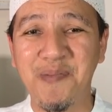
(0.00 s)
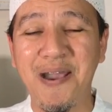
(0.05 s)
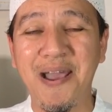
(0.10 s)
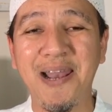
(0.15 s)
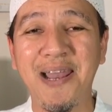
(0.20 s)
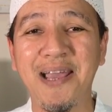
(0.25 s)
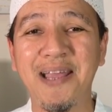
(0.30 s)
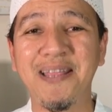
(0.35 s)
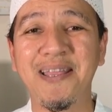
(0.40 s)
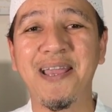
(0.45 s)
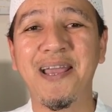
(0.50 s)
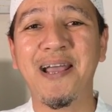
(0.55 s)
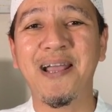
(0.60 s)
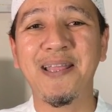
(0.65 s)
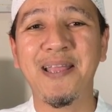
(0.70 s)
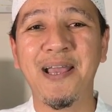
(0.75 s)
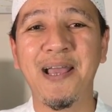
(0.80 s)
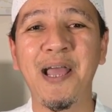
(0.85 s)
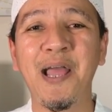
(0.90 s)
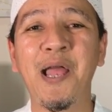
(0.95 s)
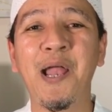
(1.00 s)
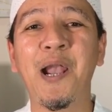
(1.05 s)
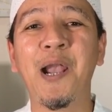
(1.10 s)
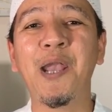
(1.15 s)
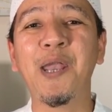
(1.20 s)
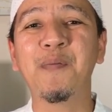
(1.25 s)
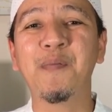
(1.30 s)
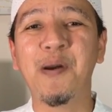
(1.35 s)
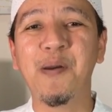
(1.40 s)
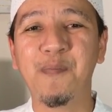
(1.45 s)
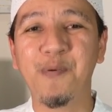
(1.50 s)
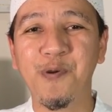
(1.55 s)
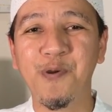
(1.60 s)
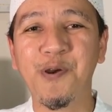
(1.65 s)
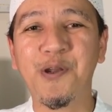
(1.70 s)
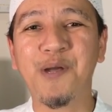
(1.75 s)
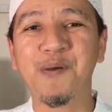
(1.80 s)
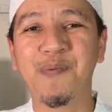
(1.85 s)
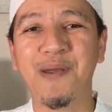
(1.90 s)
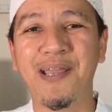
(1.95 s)
Pahalanya hanya
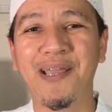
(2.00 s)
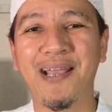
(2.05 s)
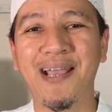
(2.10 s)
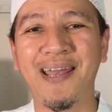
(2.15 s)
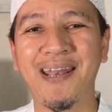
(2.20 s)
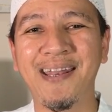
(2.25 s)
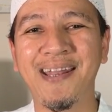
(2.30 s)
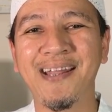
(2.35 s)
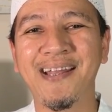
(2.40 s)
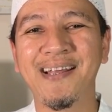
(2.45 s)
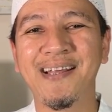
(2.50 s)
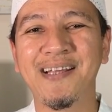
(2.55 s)
50 kebaikan.